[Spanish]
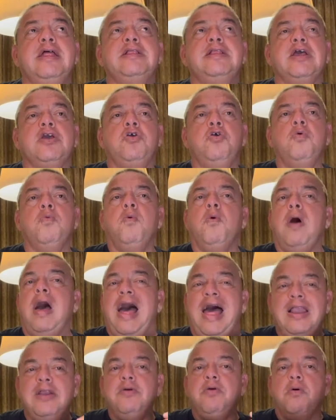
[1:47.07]
de que hubo
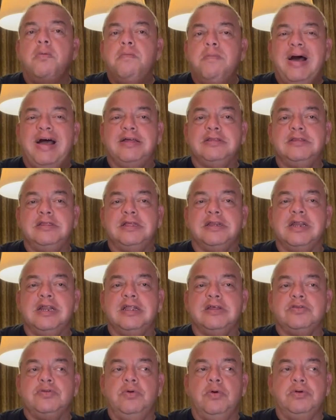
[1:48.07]
algo más de
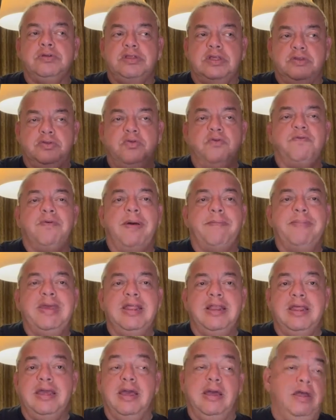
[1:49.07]
relación de su
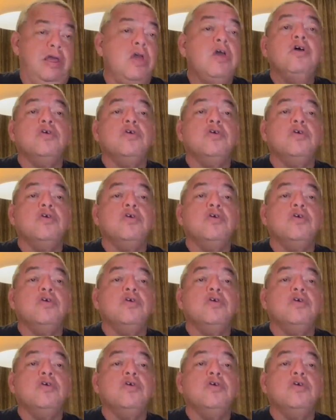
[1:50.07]
familia.